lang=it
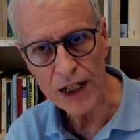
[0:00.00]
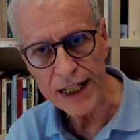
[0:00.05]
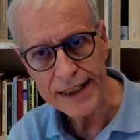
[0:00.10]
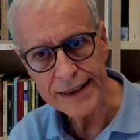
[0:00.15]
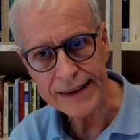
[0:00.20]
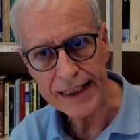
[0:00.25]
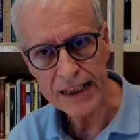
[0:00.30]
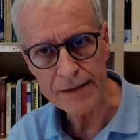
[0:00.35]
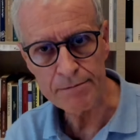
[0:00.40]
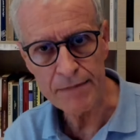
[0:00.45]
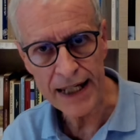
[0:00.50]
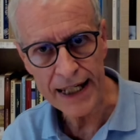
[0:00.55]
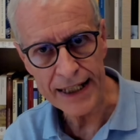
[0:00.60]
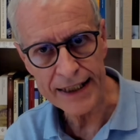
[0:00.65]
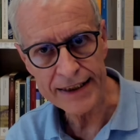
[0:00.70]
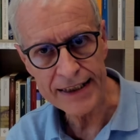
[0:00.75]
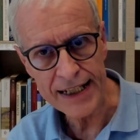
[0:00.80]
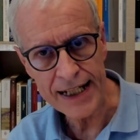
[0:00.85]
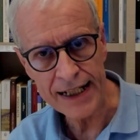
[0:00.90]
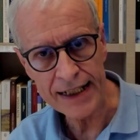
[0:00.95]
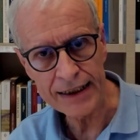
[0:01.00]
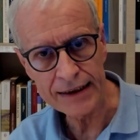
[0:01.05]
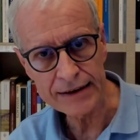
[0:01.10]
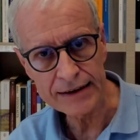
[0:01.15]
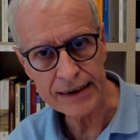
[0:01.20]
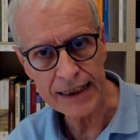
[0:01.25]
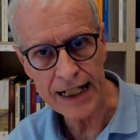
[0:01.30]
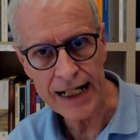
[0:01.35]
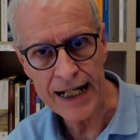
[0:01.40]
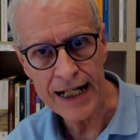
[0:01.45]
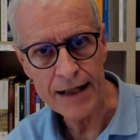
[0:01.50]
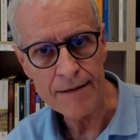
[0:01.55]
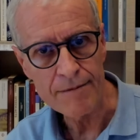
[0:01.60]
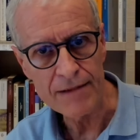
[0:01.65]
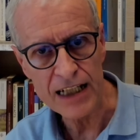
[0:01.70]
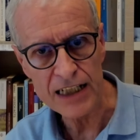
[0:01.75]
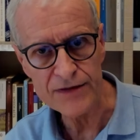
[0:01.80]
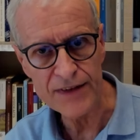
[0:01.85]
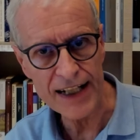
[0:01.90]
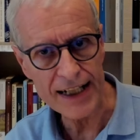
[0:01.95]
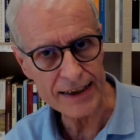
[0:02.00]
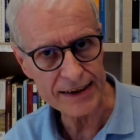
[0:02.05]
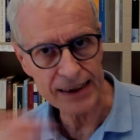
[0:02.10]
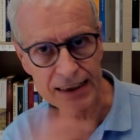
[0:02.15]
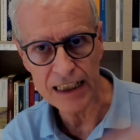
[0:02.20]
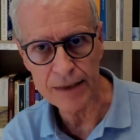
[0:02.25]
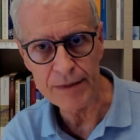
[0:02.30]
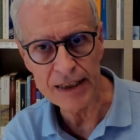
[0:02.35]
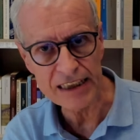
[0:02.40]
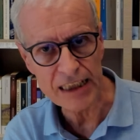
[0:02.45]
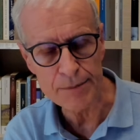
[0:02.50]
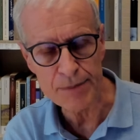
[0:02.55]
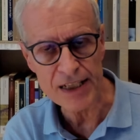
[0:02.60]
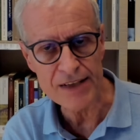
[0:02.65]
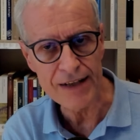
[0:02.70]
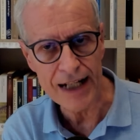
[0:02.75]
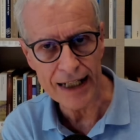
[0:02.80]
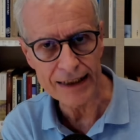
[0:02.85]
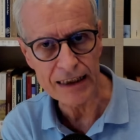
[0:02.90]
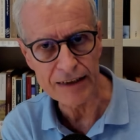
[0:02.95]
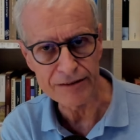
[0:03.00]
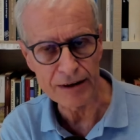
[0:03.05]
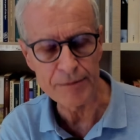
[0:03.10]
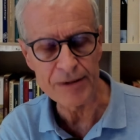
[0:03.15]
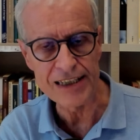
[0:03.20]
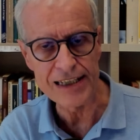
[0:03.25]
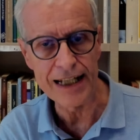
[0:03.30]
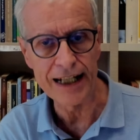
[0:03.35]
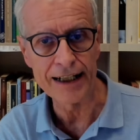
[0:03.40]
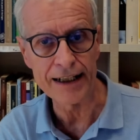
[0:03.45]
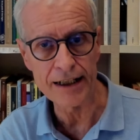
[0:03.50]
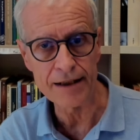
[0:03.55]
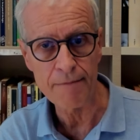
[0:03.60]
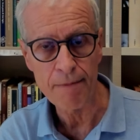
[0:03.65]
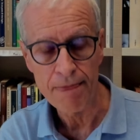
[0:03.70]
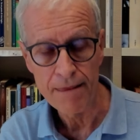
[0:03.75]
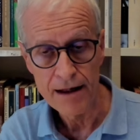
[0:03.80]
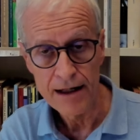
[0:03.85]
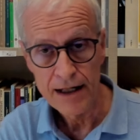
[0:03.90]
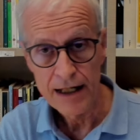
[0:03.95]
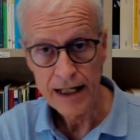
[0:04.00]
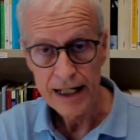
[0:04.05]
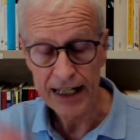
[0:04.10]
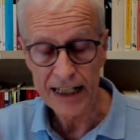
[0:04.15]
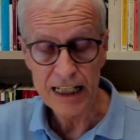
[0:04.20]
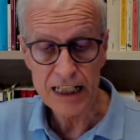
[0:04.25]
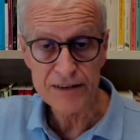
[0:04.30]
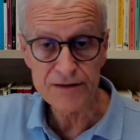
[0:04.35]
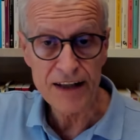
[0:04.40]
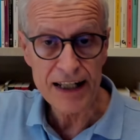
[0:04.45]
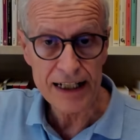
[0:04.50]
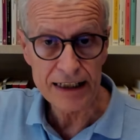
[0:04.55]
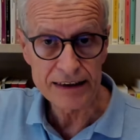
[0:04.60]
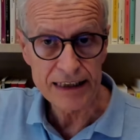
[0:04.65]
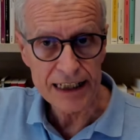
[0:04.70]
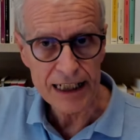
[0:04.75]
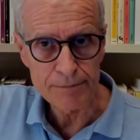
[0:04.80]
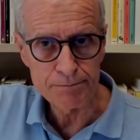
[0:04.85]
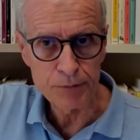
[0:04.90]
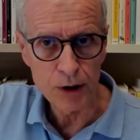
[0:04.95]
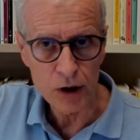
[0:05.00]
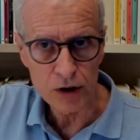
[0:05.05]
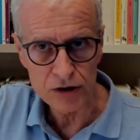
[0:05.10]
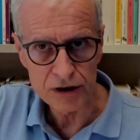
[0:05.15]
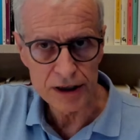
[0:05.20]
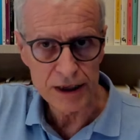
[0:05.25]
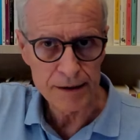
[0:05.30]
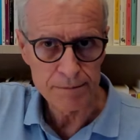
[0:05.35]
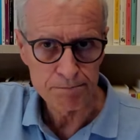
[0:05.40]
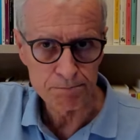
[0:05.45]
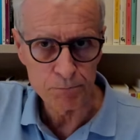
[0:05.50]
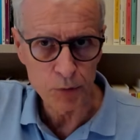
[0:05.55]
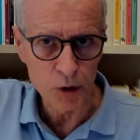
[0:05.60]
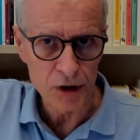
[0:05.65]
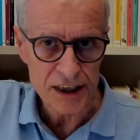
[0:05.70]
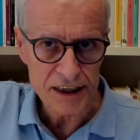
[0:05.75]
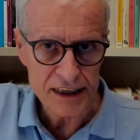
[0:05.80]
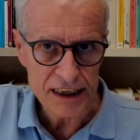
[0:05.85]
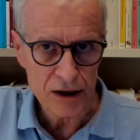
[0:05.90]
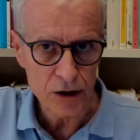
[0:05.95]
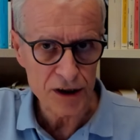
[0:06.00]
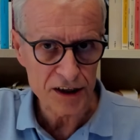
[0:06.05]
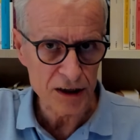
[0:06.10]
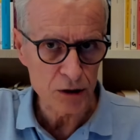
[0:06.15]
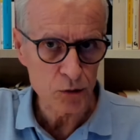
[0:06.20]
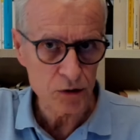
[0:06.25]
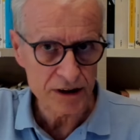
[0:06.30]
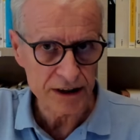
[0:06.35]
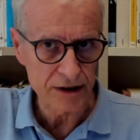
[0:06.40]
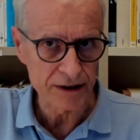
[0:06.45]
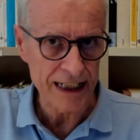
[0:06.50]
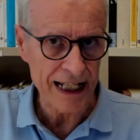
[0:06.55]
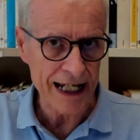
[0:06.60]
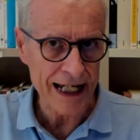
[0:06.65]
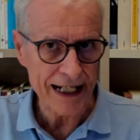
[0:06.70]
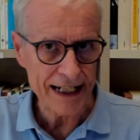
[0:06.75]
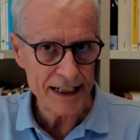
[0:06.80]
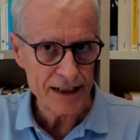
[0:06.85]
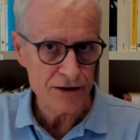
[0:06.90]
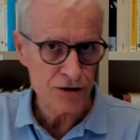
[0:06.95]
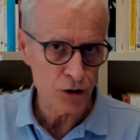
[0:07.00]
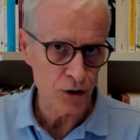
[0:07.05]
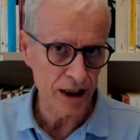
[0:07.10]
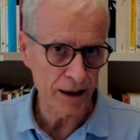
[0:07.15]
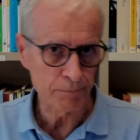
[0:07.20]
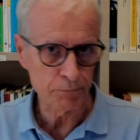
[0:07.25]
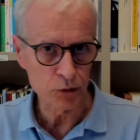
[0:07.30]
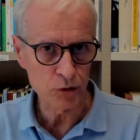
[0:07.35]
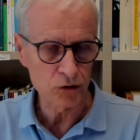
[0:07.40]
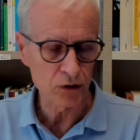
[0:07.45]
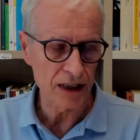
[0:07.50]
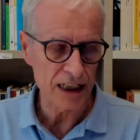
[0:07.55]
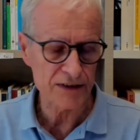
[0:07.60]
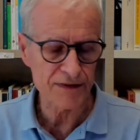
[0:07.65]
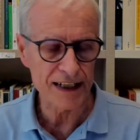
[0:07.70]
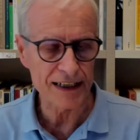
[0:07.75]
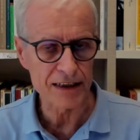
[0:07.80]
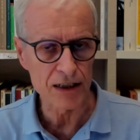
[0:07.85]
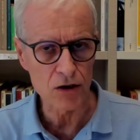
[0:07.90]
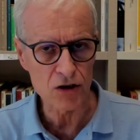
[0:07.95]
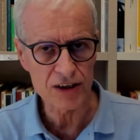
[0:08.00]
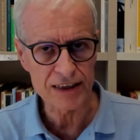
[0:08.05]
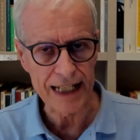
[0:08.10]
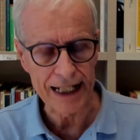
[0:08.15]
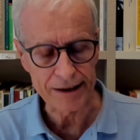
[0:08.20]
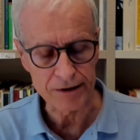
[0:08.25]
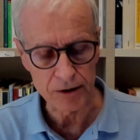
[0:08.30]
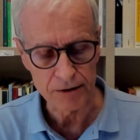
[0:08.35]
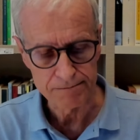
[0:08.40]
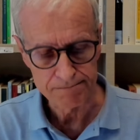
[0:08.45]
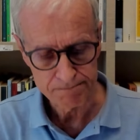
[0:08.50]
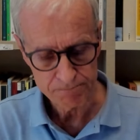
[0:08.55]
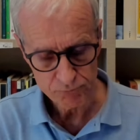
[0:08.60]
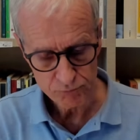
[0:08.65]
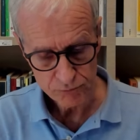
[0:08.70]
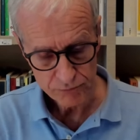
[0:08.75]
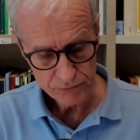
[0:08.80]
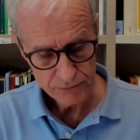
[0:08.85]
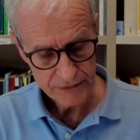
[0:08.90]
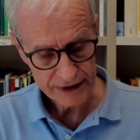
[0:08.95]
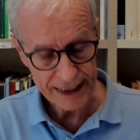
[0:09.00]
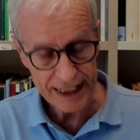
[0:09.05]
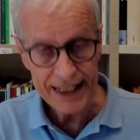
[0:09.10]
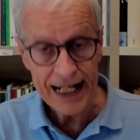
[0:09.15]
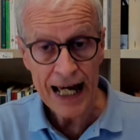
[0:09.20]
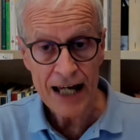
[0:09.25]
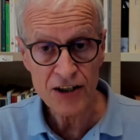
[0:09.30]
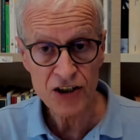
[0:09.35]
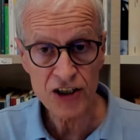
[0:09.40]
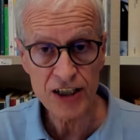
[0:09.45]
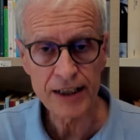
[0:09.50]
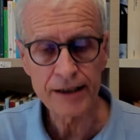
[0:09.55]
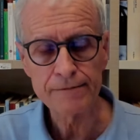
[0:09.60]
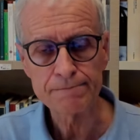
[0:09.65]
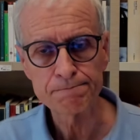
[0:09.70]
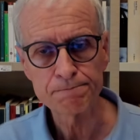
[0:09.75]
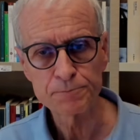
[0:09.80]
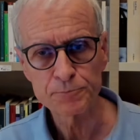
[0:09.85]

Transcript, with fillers: intermedia tra la sfera strettamente privata familiare e la sfera dei rapporti politico-istituzionali, cioè appunto la sfera dello Stato, che nasce